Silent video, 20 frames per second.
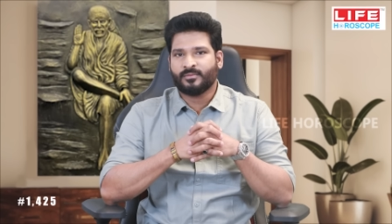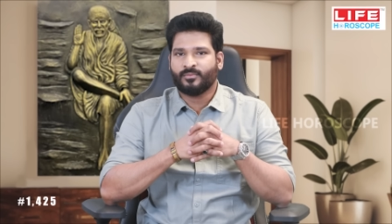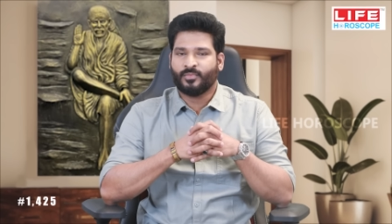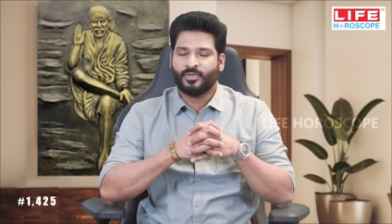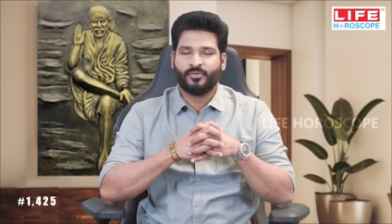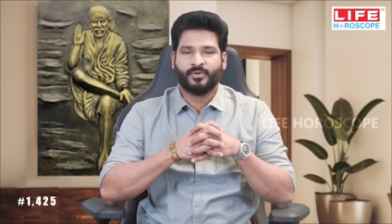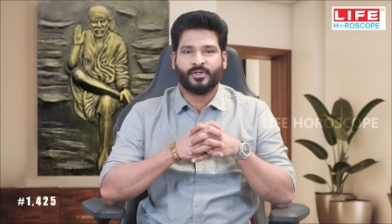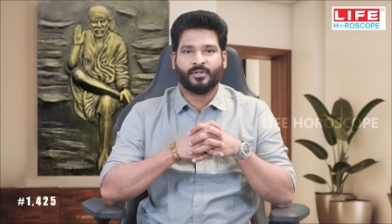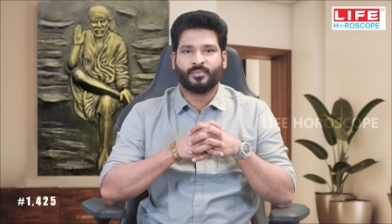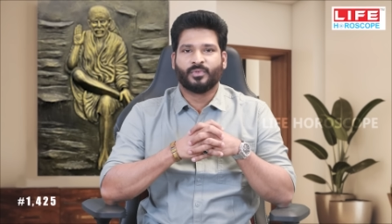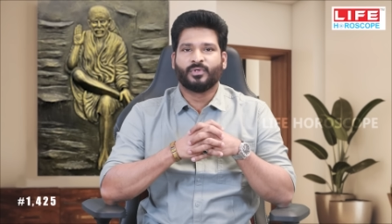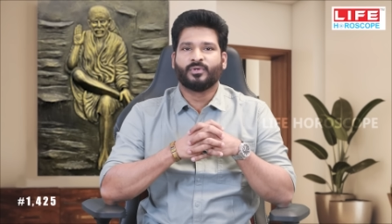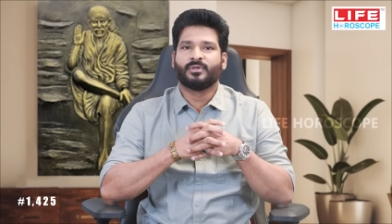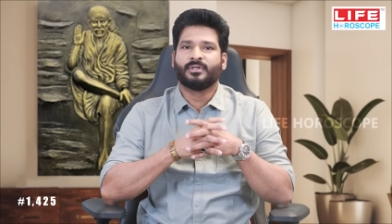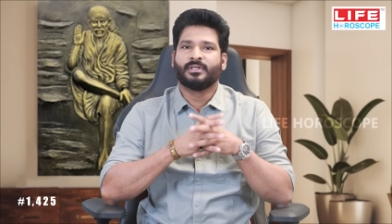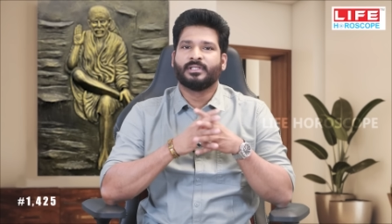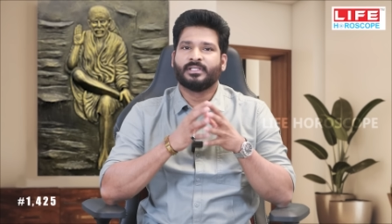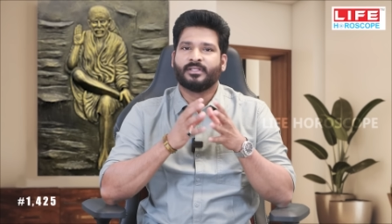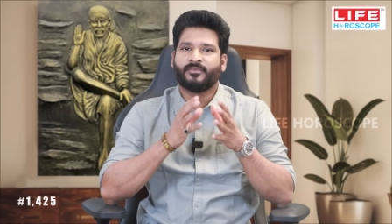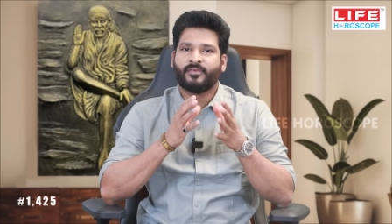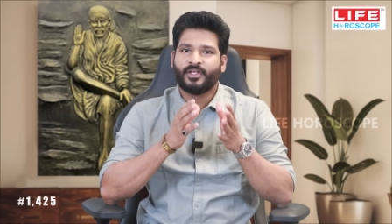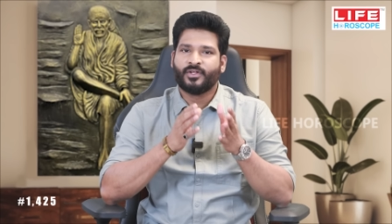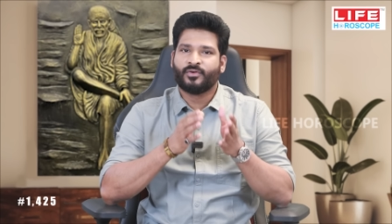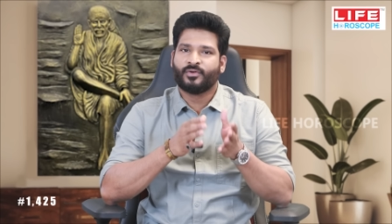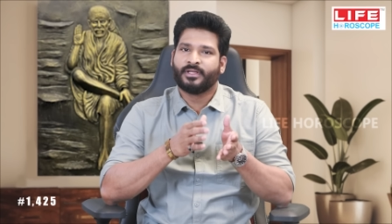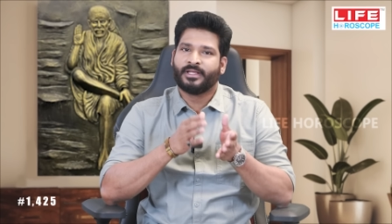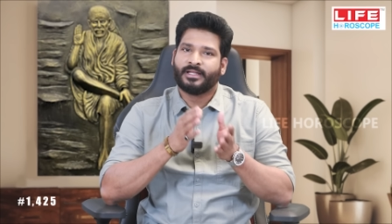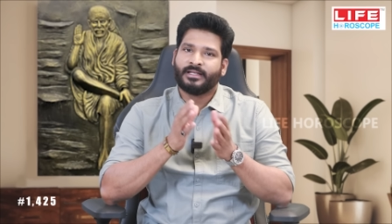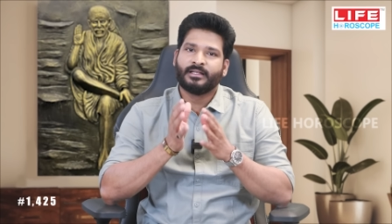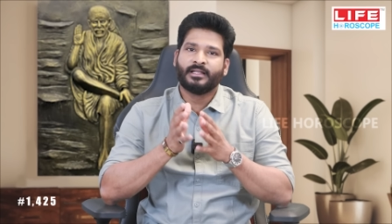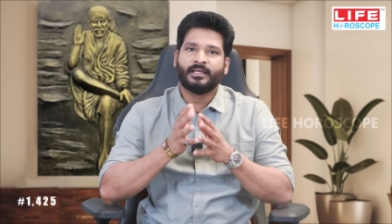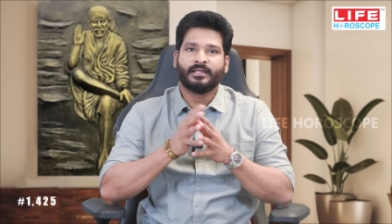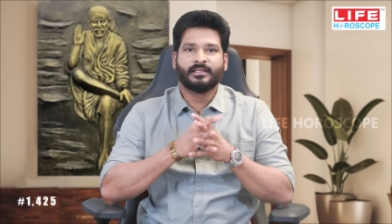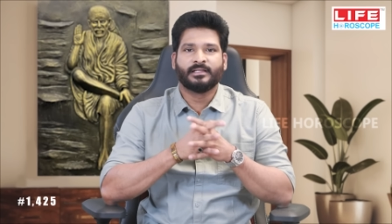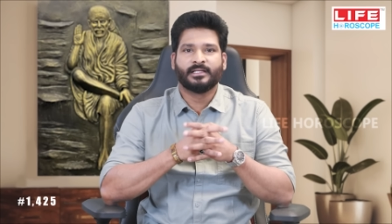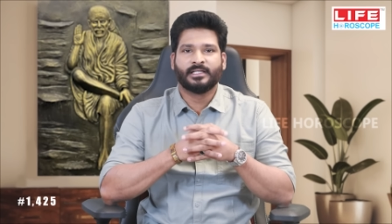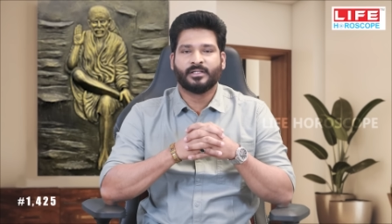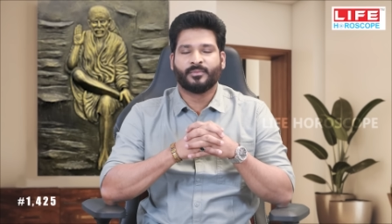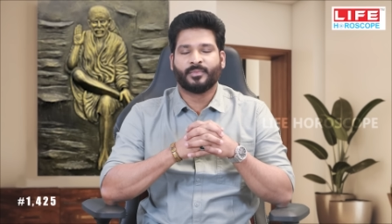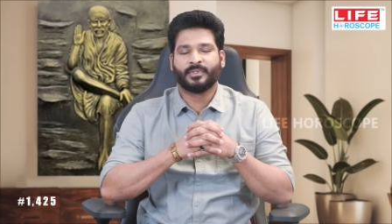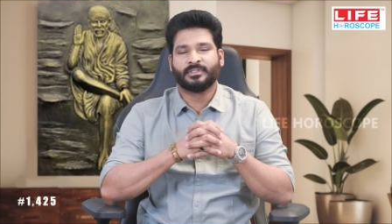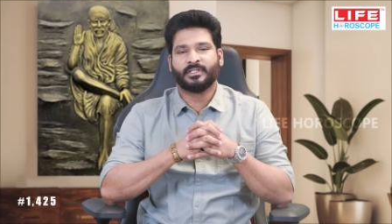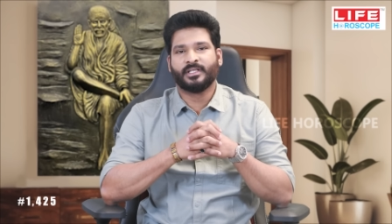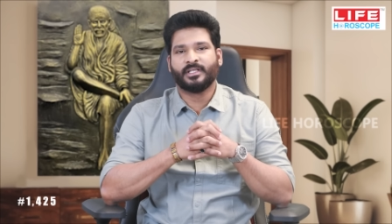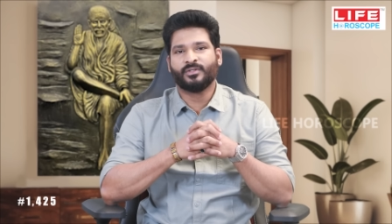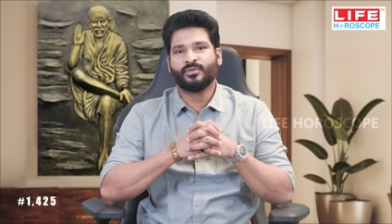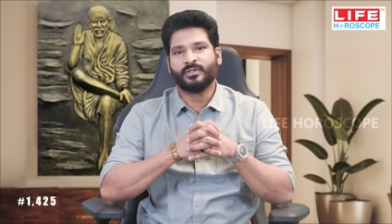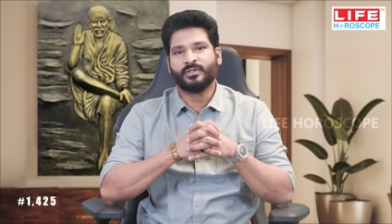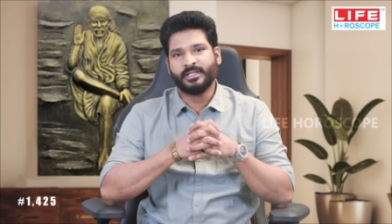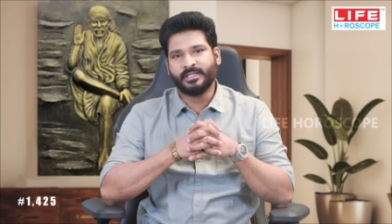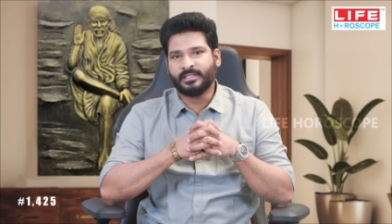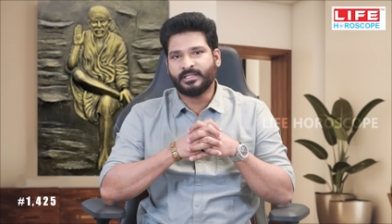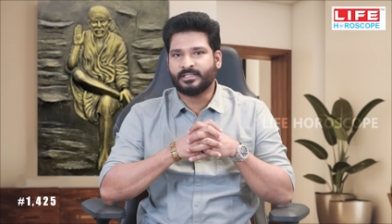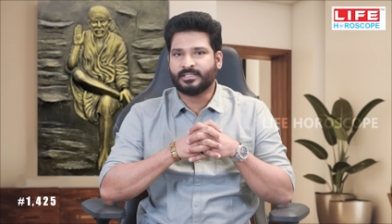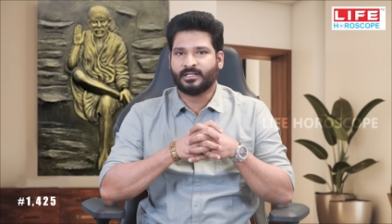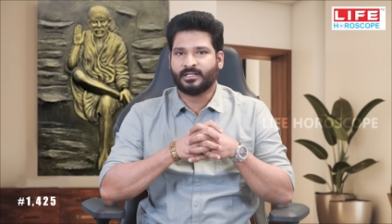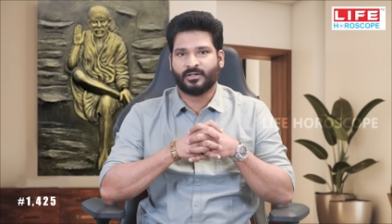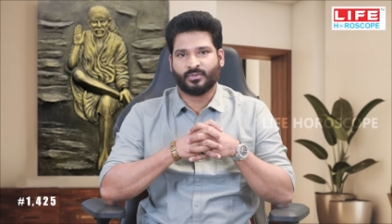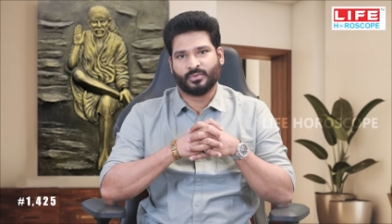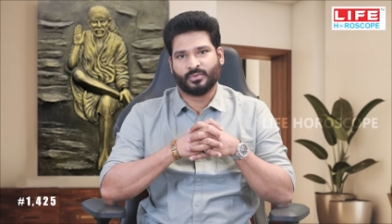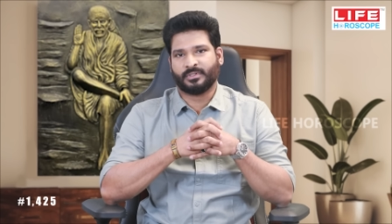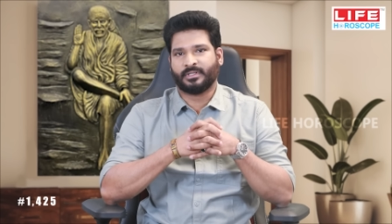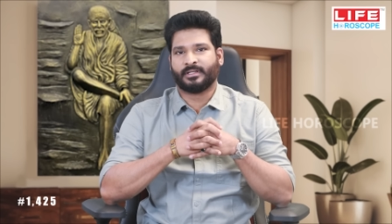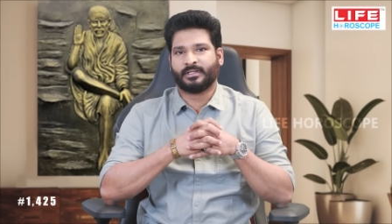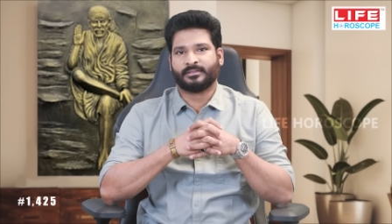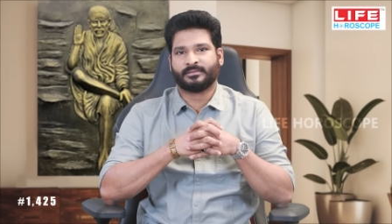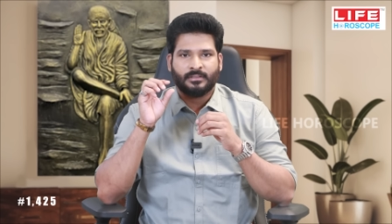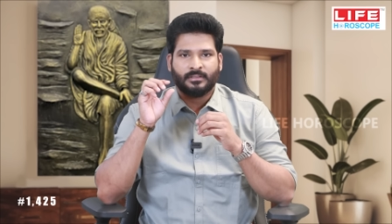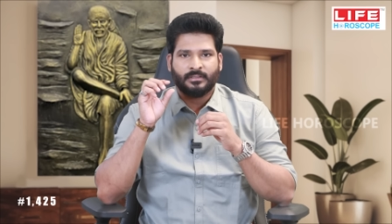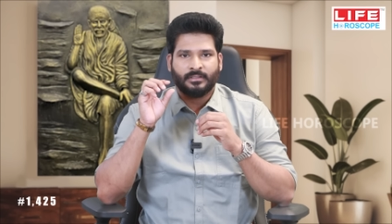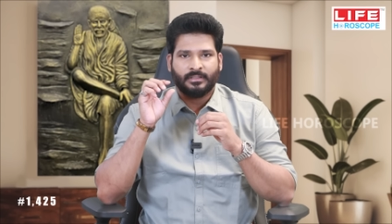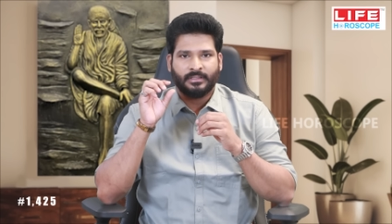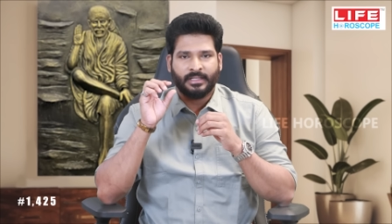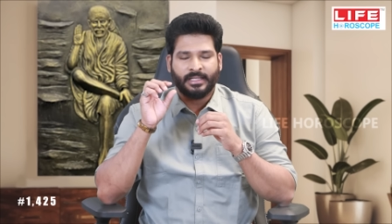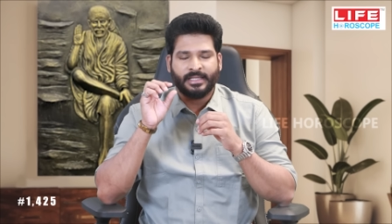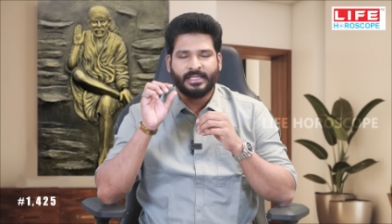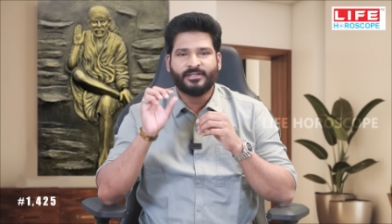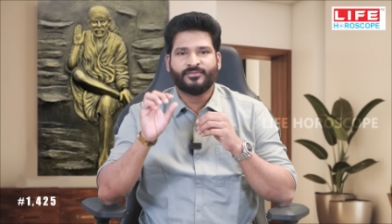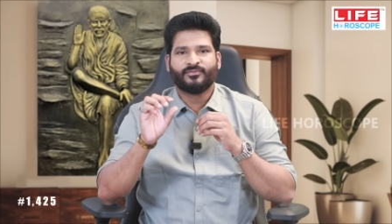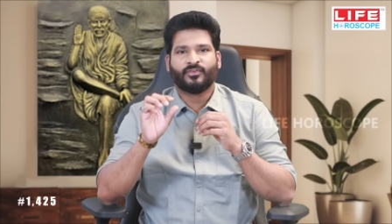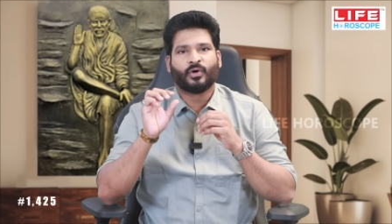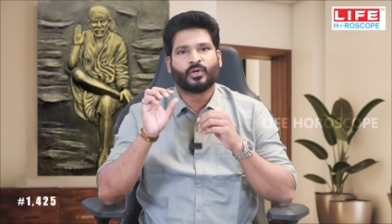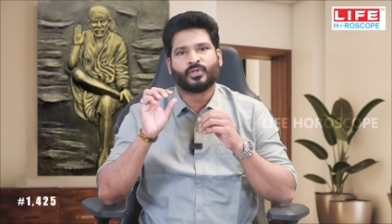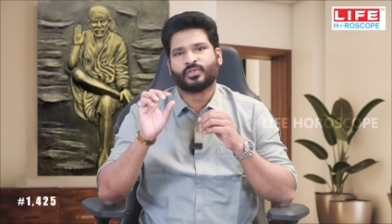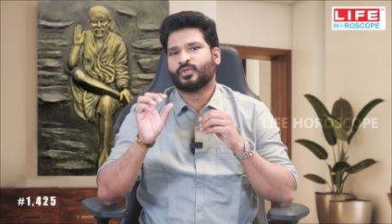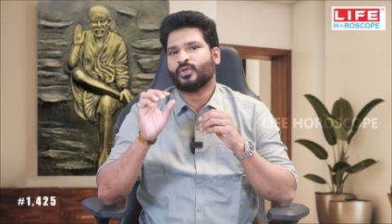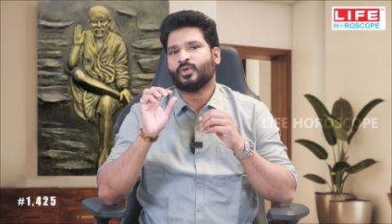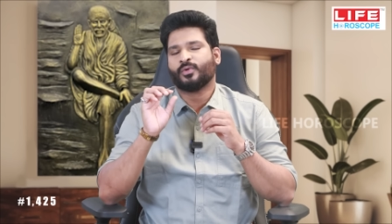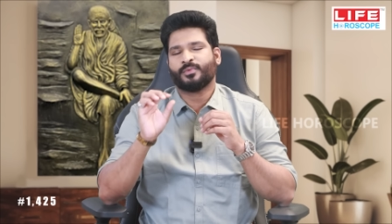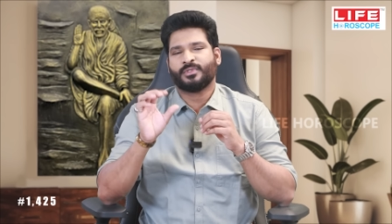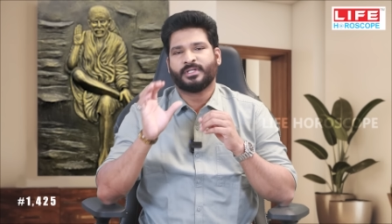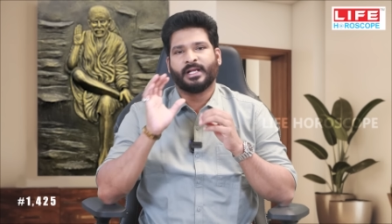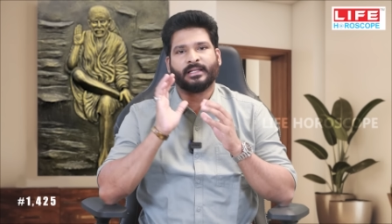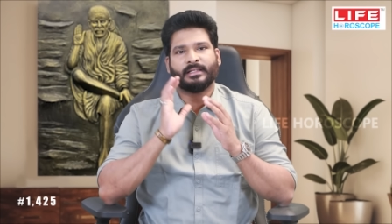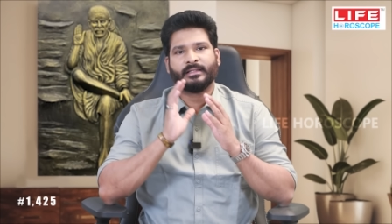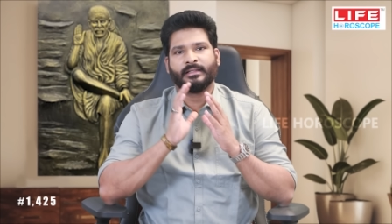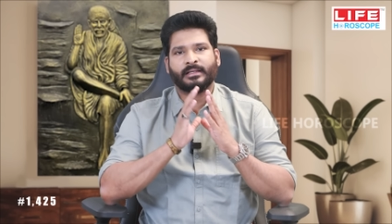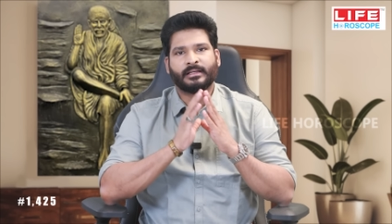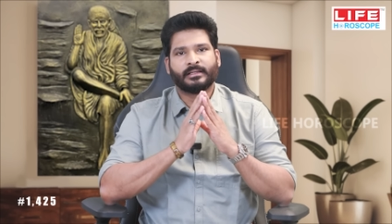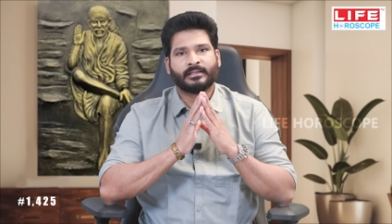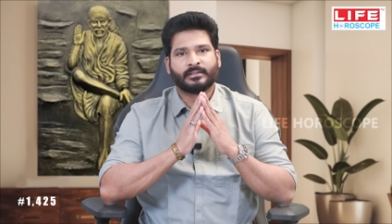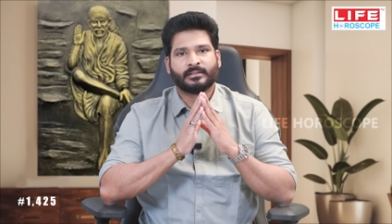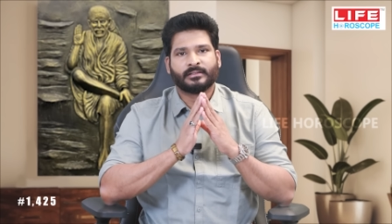முடிவெடுப்போம் இந்த வீடியோட எண்டில் இதை பற்றின இன்னும் டீட்டெயில்ஸை நான் கொடுக்குறேன் லைஃப் ஹாரோஸ்கோப் சேனலில்